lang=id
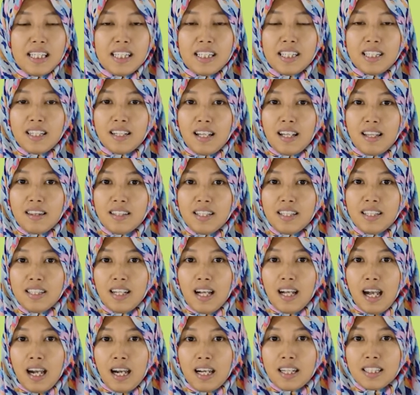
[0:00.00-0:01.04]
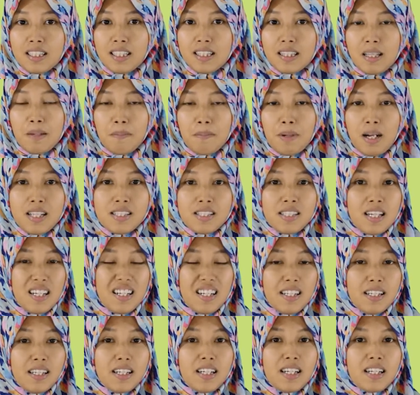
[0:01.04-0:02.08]
Ini nanti yang akan kita
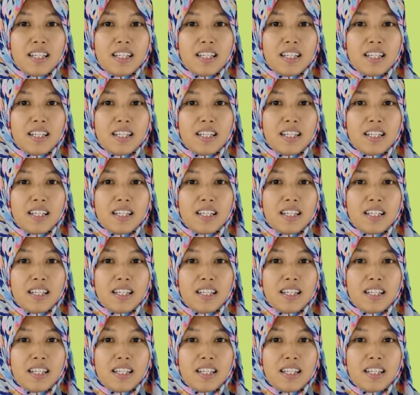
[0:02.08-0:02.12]
pelajari